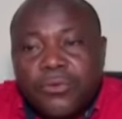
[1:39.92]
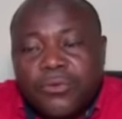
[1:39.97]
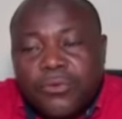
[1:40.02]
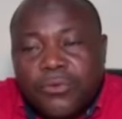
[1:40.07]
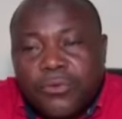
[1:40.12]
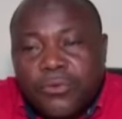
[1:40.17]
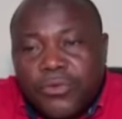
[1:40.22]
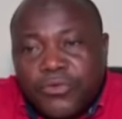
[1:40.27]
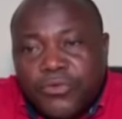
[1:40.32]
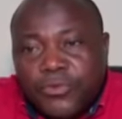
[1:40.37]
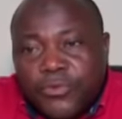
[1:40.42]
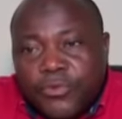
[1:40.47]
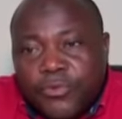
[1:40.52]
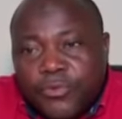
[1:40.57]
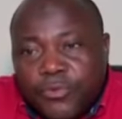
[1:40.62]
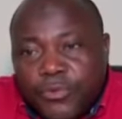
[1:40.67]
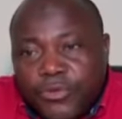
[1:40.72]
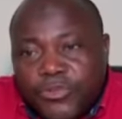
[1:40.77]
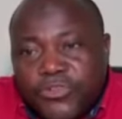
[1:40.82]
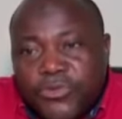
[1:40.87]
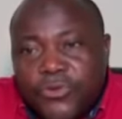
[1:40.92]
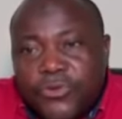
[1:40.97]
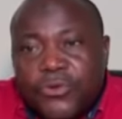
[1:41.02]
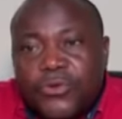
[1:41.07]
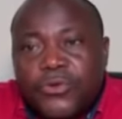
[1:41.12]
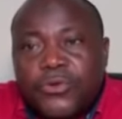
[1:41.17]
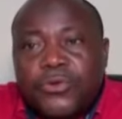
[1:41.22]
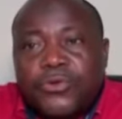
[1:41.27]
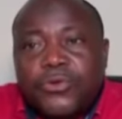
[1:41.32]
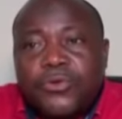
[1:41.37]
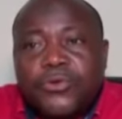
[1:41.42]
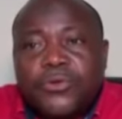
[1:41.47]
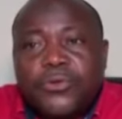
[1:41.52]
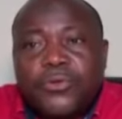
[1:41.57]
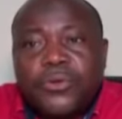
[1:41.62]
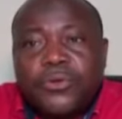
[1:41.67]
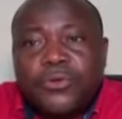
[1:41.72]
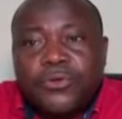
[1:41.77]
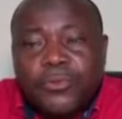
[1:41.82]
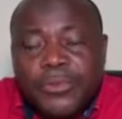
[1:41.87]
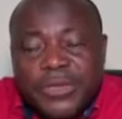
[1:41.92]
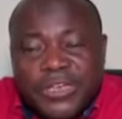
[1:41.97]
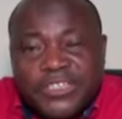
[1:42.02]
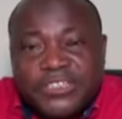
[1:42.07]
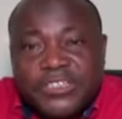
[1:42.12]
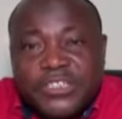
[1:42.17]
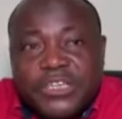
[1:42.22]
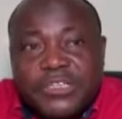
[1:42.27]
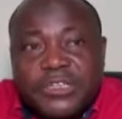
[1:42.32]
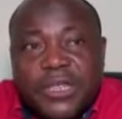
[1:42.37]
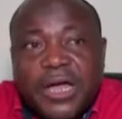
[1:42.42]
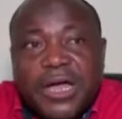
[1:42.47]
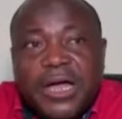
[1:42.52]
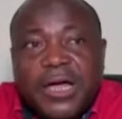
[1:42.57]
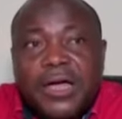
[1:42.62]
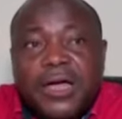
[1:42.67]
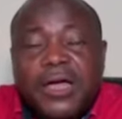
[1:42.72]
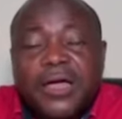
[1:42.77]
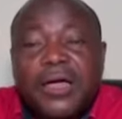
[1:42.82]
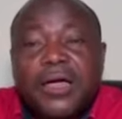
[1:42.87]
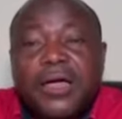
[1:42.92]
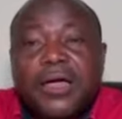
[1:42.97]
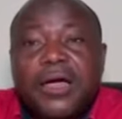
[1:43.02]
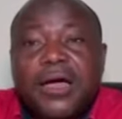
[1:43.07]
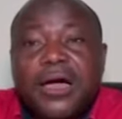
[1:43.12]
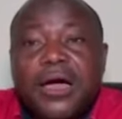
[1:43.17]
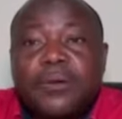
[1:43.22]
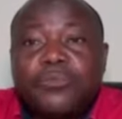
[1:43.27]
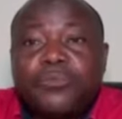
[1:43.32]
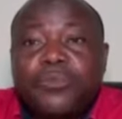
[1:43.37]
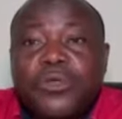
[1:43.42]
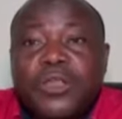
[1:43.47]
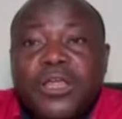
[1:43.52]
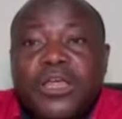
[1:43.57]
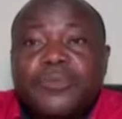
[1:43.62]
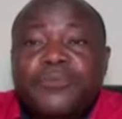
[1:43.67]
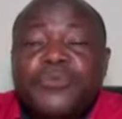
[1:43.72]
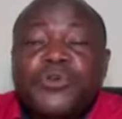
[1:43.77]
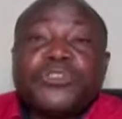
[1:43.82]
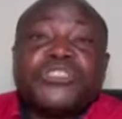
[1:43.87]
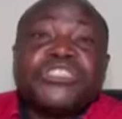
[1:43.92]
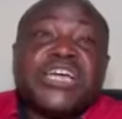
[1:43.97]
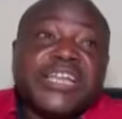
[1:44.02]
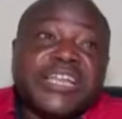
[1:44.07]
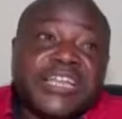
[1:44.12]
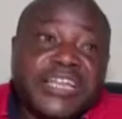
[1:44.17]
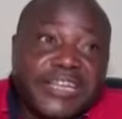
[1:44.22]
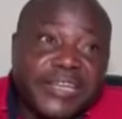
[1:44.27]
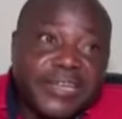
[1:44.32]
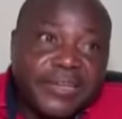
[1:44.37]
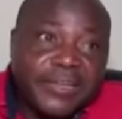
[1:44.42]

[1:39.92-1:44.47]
le, monsieur le ministre d'État Abdoulaye Biotchane.